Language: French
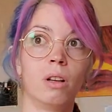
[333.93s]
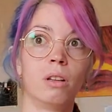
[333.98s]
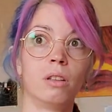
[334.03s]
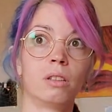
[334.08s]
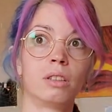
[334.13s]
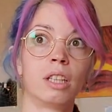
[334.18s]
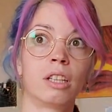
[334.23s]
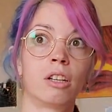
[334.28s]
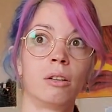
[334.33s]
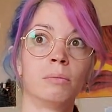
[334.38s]

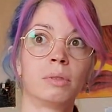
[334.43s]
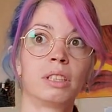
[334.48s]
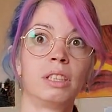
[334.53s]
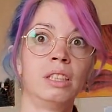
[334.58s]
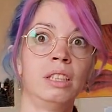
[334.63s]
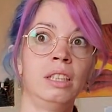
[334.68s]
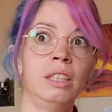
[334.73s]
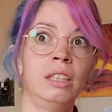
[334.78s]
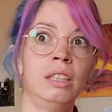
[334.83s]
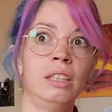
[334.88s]
C'est comme
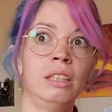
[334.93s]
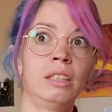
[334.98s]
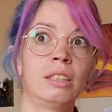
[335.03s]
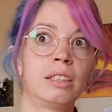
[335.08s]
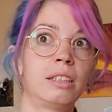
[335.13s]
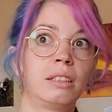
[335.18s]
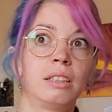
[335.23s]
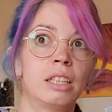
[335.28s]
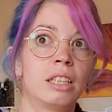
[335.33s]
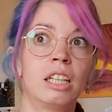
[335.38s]
si
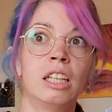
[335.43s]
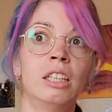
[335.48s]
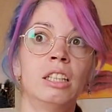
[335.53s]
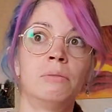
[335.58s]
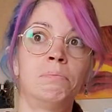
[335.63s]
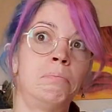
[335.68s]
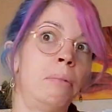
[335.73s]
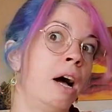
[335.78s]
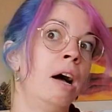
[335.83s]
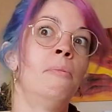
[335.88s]
c'était
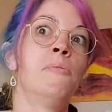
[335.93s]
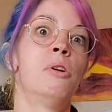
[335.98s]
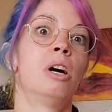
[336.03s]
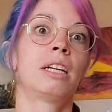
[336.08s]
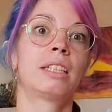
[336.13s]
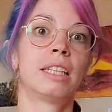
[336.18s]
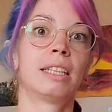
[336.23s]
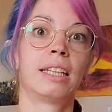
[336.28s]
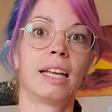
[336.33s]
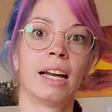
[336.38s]
pas à moi
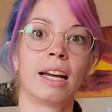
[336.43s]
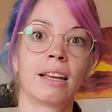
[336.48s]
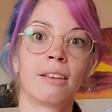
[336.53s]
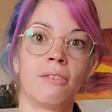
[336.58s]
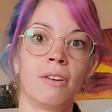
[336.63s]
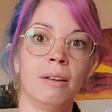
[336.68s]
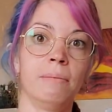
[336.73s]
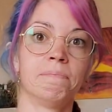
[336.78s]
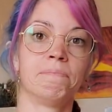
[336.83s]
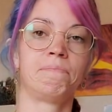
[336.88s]
que c'était
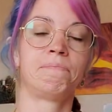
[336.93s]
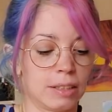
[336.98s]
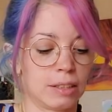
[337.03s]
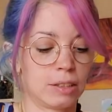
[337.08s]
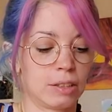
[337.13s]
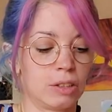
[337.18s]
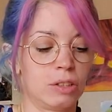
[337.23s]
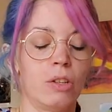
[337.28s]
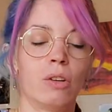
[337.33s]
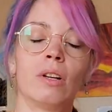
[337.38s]
arrivé.
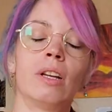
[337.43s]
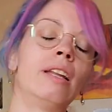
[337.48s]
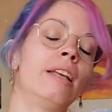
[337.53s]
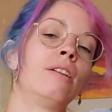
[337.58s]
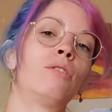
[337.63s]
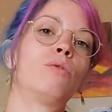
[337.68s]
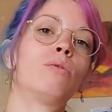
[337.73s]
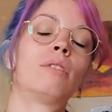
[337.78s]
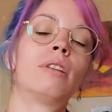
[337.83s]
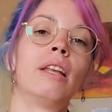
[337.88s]
Dans
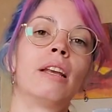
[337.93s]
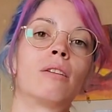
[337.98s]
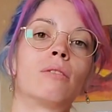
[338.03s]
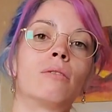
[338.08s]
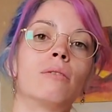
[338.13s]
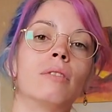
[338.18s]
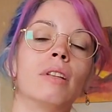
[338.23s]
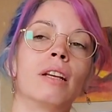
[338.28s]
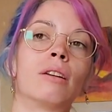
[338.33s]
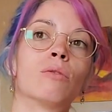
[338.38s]
toutes les,
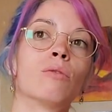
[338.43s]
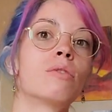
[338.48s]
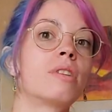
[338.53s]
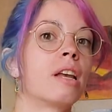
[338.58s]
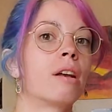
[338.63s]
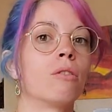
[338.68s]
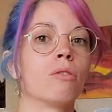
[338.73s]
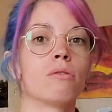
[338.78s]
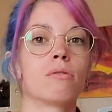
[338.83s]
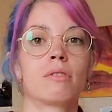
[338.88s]

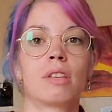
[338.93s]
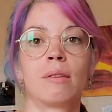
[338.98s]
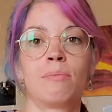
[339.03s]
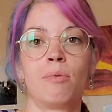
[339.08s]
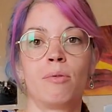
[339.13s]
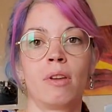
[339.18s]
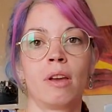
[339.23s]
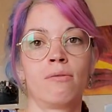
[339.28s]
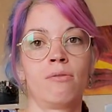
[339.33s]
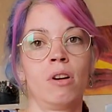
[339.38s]
conséquences qu'il
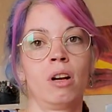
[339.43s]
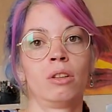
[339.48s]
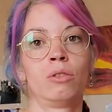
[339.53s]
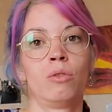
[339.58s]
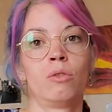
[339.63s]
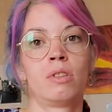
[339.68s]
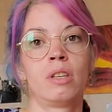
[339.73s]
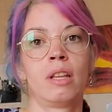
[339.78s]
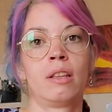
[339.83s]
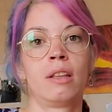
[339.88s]
peut y avoir
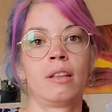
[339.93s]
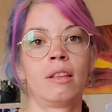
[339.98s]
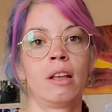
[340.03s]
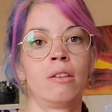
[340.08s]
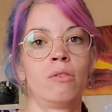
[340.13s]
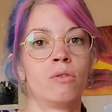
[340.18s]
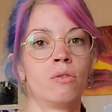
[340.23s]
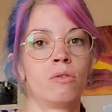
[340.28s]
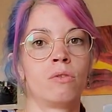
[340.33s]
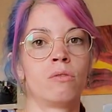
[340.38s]
de cet état
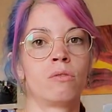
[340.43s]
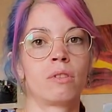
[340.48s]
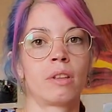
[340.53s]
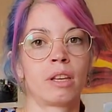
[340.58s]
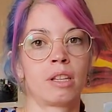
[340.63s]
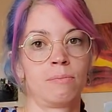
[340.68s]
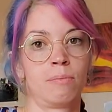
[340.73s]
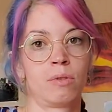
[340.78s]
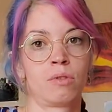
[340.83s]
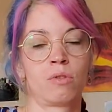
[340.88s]
de
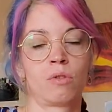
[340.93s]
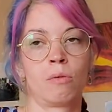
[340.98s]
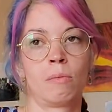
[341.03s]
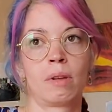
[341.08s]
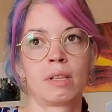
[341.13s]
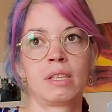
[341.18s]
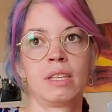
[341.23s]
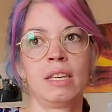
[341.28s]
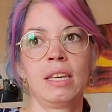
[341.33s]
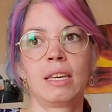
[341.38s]
stress
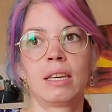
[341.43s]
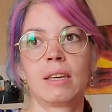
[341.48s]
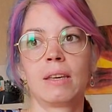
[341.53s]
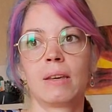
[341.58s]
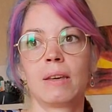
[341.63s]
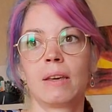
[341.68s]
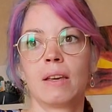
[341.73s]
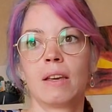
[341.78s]
post-traumatique,